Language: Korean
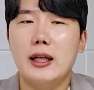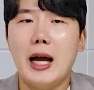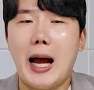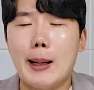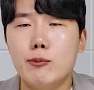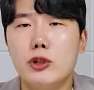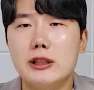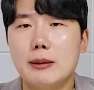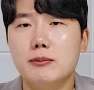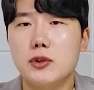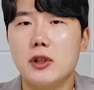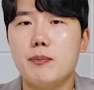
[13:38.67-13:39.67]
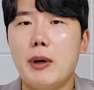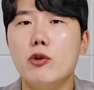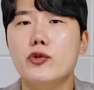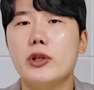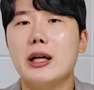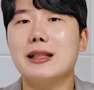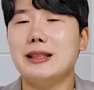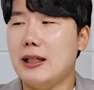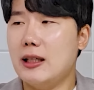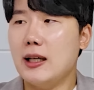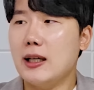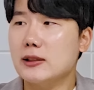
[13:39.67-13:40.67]
아무리 삼성의 파운드리가
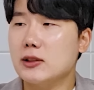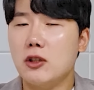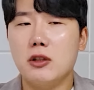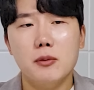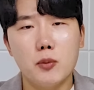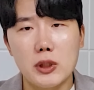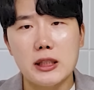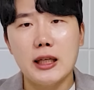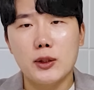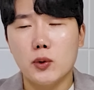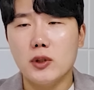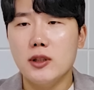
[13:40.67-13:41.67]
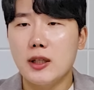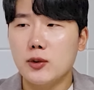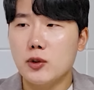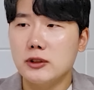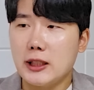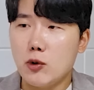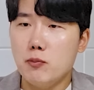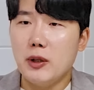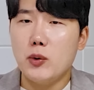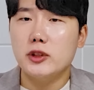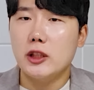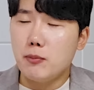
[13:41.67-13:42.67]
잘 나가서 뭐 2나노, 1나노 새로운
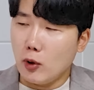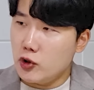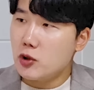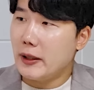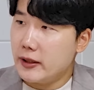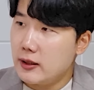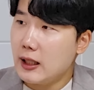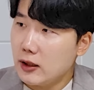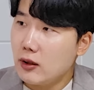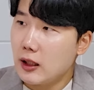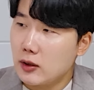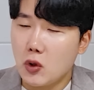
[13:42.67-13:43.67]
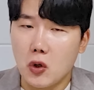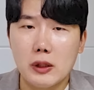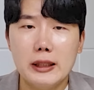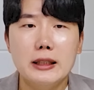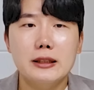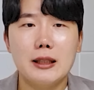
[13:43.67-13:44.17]
반도체를 먼저 만든다 하더라도 음.